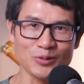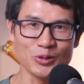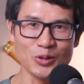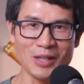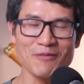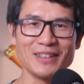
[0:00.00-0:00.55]

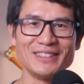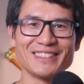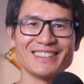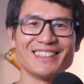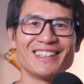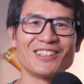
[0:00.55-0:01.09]
原粉
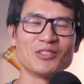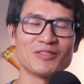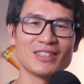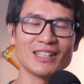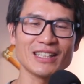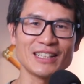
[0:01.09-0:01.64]
丝啊，我
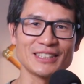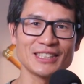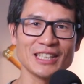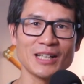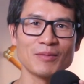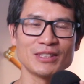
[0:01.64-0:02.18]
非常感谢
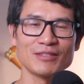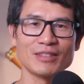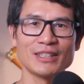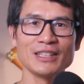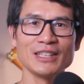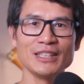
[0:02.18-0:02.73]
他们，因为